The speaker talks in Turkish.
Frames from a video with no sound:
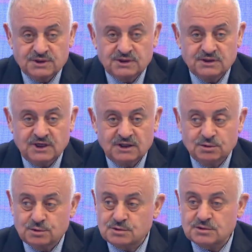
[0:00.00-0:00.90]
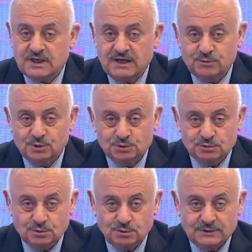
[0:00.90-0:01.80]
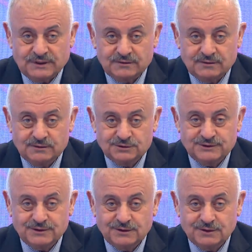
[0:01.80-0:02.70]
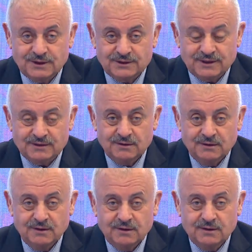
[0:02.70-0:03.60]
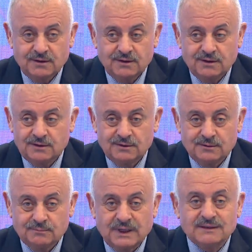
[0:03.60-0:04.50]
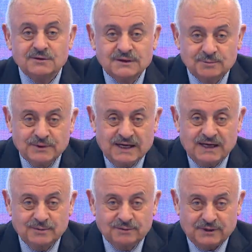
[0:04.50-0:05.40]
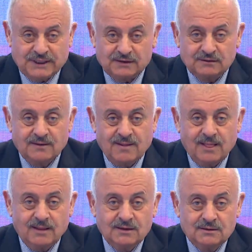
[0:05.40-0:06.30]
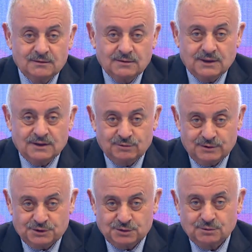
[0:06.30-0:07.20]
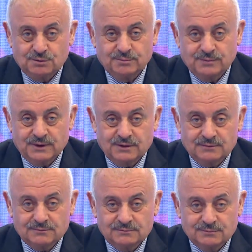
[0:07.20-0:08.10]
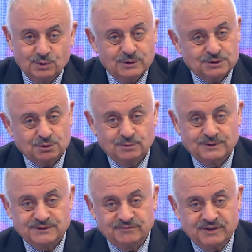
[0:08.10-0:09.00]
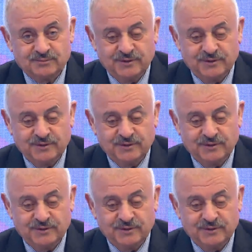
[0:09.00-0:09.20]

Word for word: Şimdi ne diyorsunuz abi otur kullan istediğin kadar. E, malın gibi abi falan. Yani öyle şey olur mu ya? Öyle şey olmaz efendim.